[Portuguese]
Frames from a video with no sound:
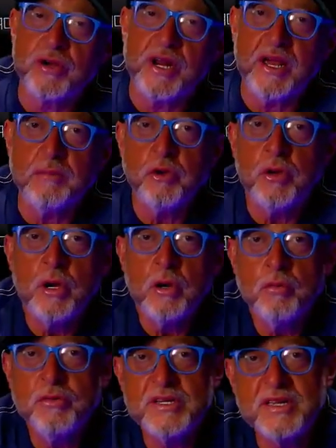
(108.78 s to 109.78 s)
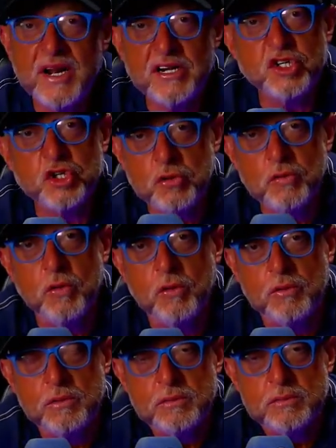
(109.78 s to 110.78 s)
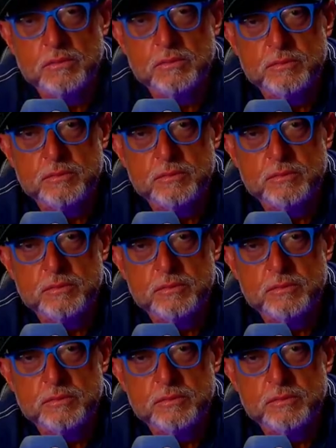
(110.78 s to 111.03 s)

do Grêmio, o Inter achou um gol.